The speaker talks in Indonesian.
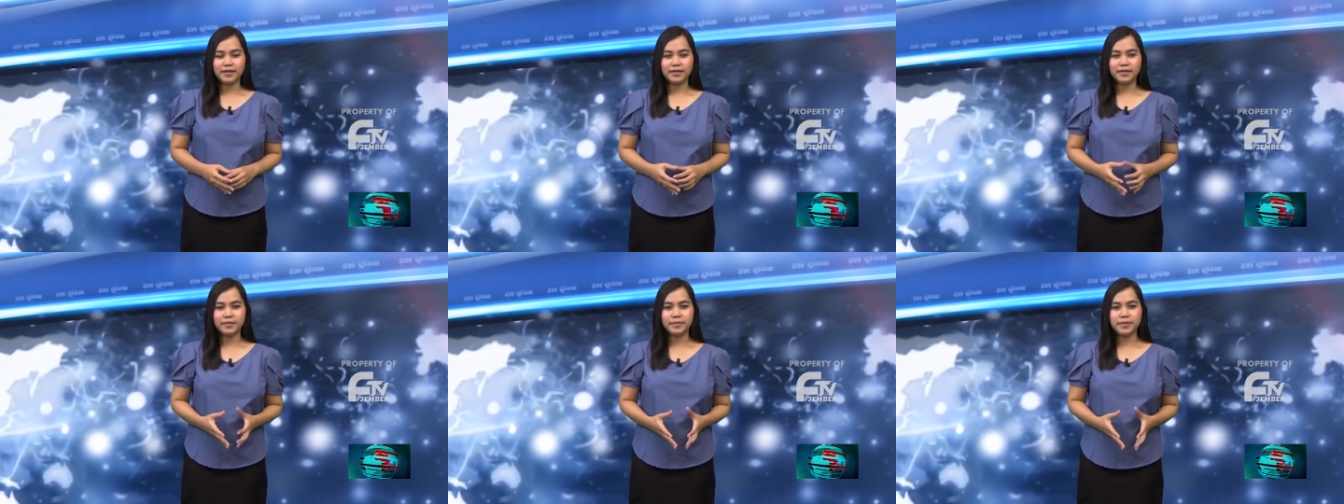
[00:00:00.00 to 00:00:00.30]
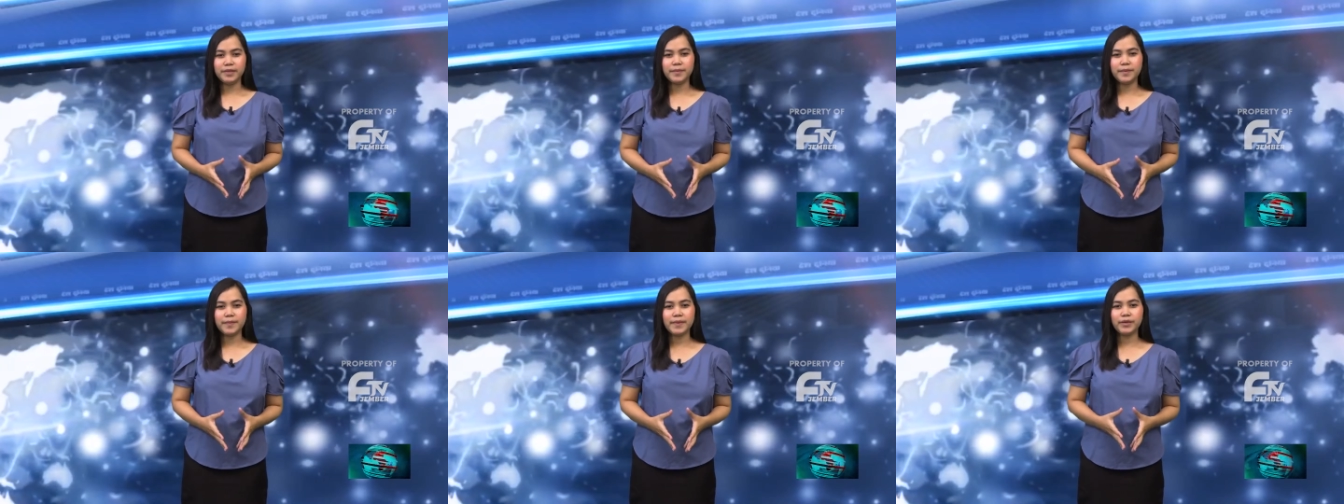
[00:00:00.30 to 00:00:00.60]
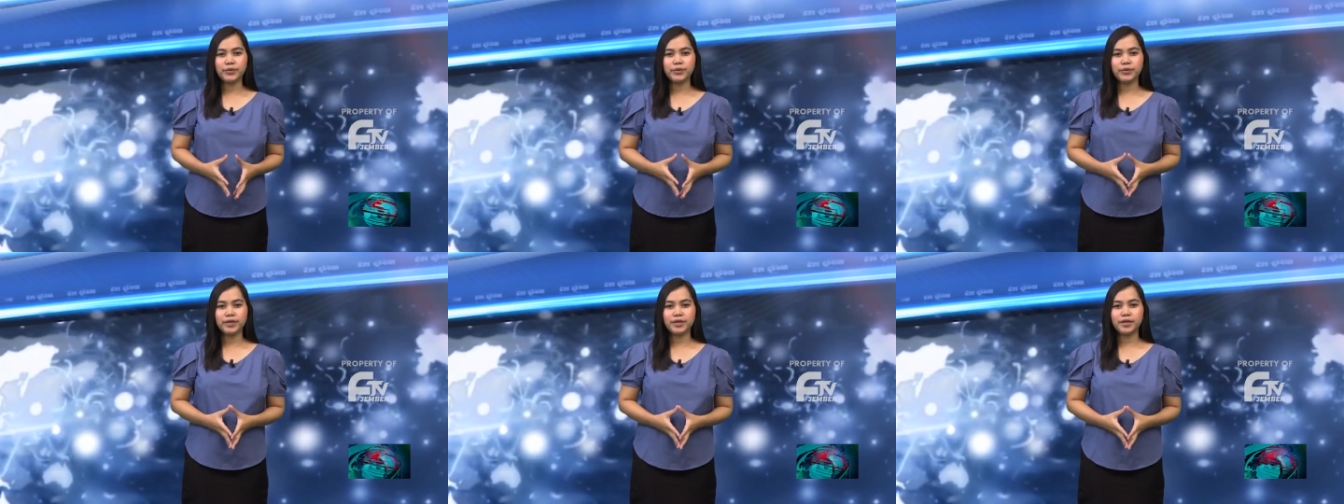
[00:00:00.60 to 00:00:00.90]
Demi
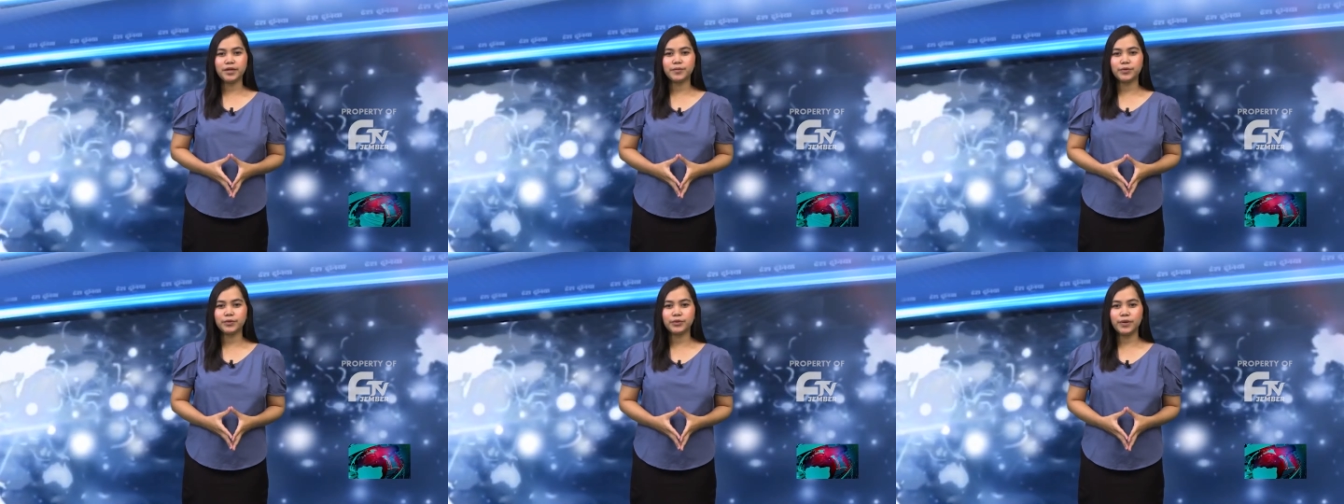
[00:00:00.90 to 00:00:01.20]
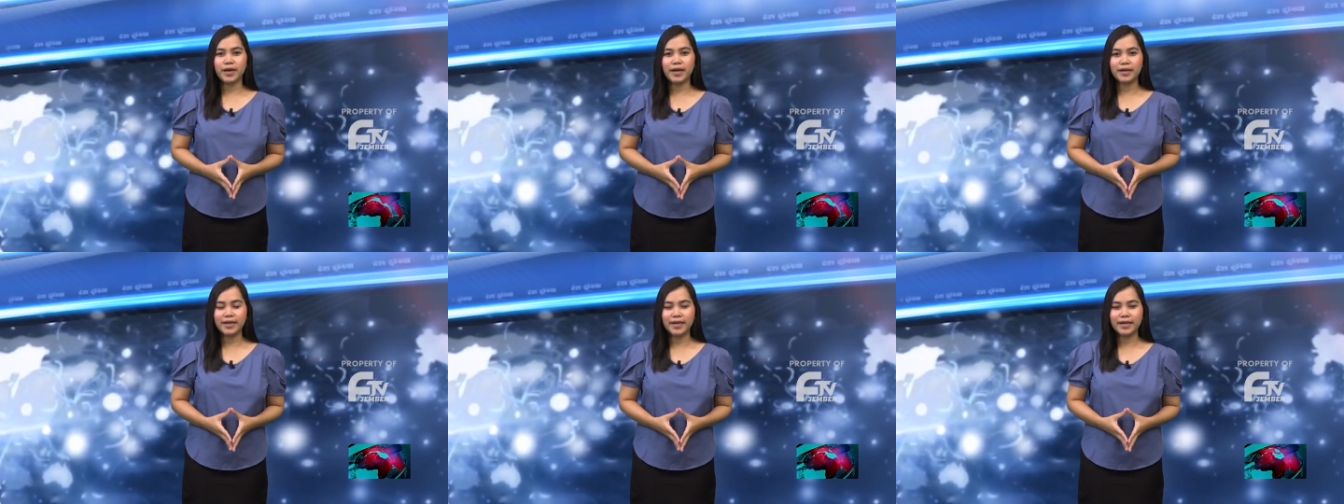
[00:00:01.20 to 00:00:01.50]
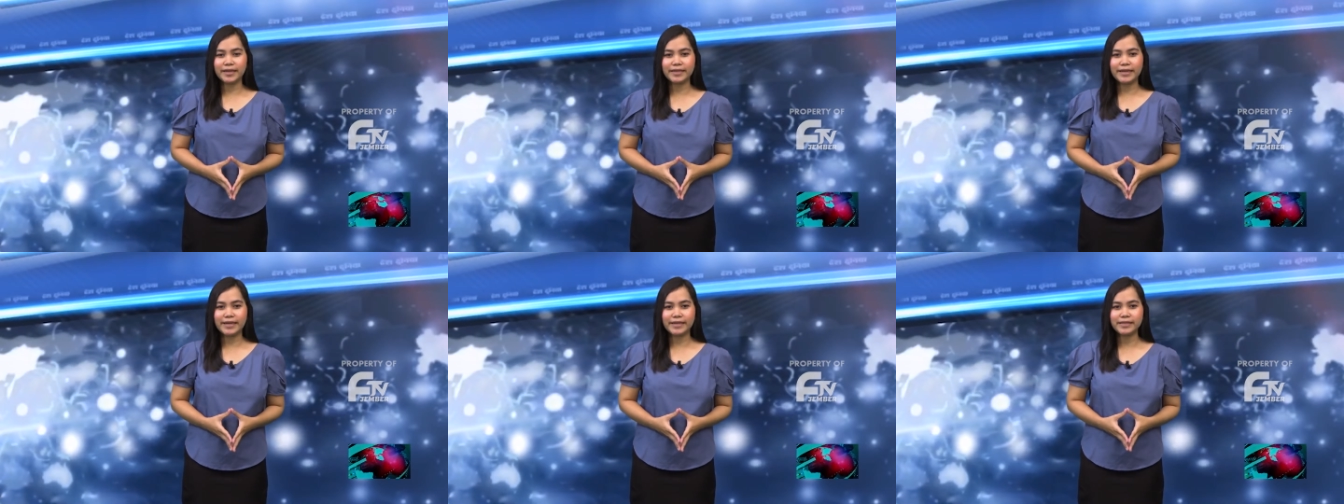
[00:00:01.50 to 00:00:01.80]
memenuhi kebutuhan
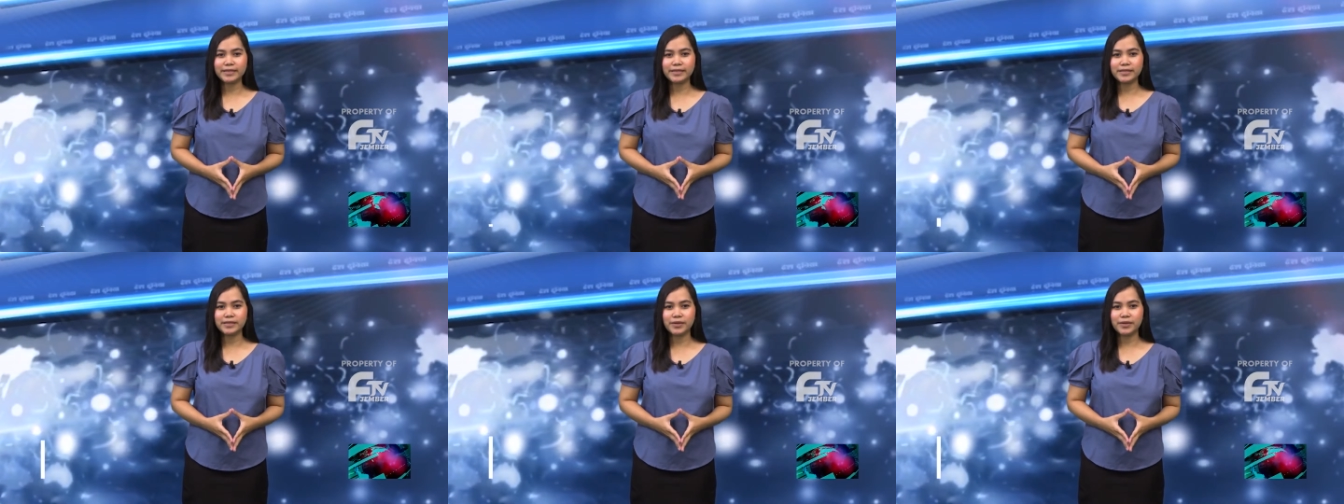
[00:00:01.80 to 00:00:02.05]
harian,